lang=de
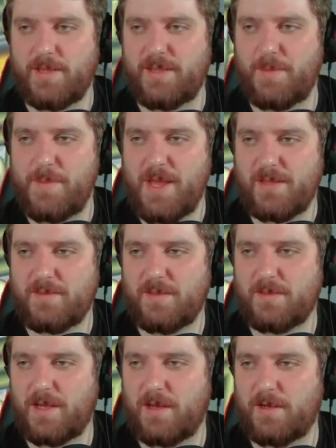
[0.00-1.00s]
Der Merz
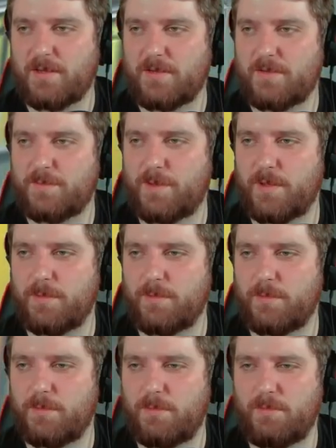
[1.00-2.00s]
hat, hat
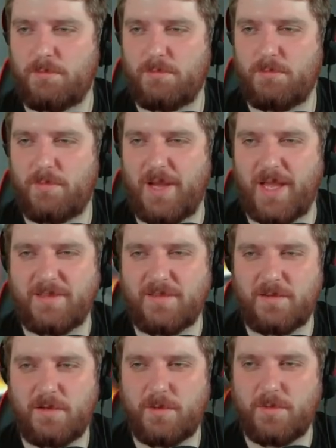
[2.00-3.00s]
beim
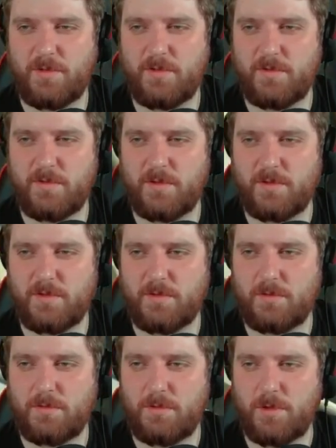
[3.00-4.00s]
Lanz, glaube ich, gesagt,
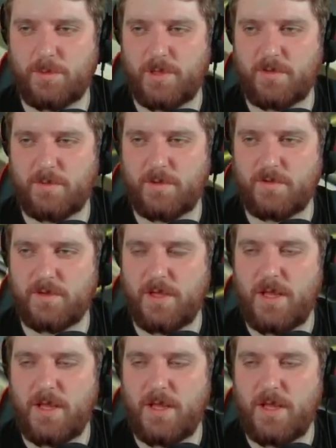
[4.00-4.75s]
ich glaube, Lanz war das,